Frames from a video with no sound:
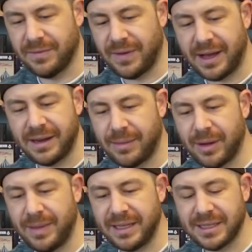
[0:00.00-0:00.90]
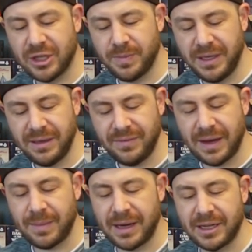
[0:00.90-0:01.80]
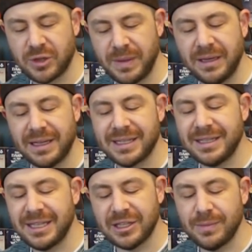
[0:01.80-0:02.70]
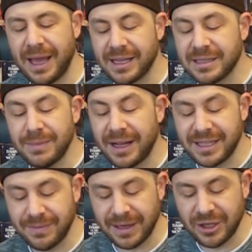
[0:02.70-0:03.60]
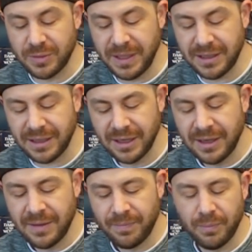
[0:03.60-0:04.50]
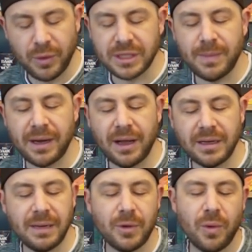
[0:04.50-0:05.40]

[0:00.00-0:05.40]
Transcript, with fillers: waren aber im letzten Spiel, wenn man das Spiel jetzt nicht zum ersten Mal zwingend spielt, muss man halt eben